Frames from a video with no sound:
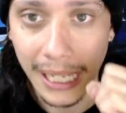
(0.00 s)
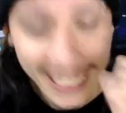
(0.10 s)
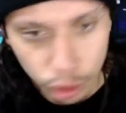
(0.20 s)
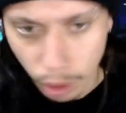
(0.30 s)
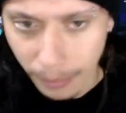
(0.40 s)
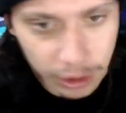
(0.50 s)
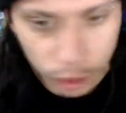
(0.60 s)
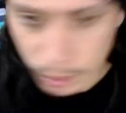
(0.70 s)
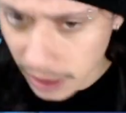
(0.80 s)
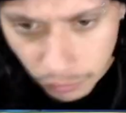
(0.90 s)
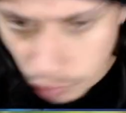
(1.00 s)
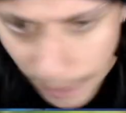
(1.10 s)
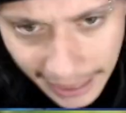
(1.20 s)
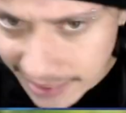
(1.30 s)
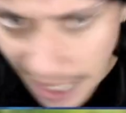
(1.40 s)
É só mais uma que eu vou
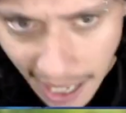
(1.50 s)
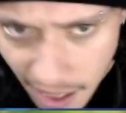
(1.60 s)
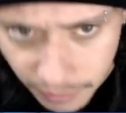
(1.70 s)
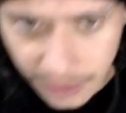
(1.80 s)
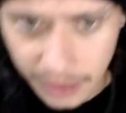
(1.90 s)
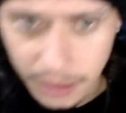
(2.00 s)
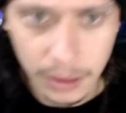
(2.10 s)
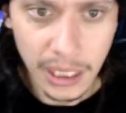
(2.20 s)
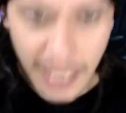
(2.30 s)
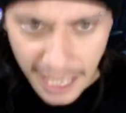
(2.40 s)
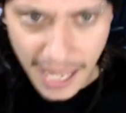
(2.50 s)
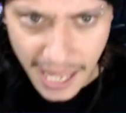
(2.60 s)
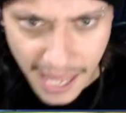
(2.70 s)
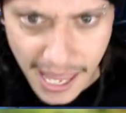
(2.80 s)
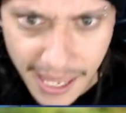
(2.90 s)
abraçar a árvore.
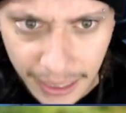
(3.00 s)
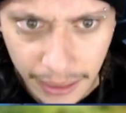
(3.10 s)
É.